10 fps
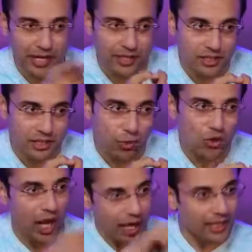रेस से
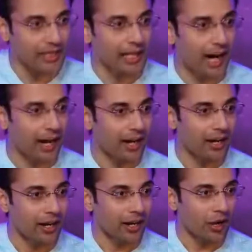कुछ अलग किया
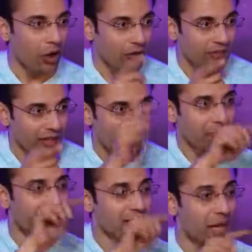और फिर
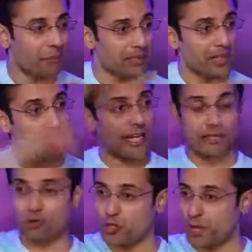आपका एग्जाम्पल दे रहे
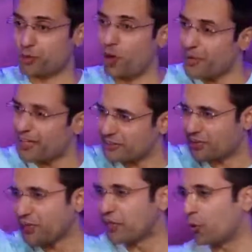हैं इस दुनिया में तो आप एक
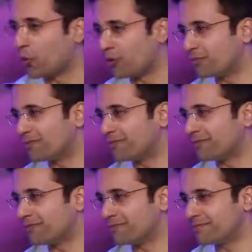असली हीरो हो
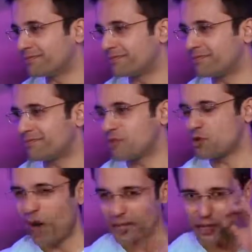
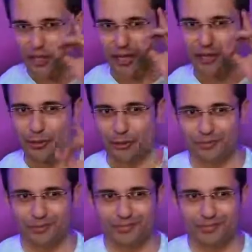यू आर द रियल हीरो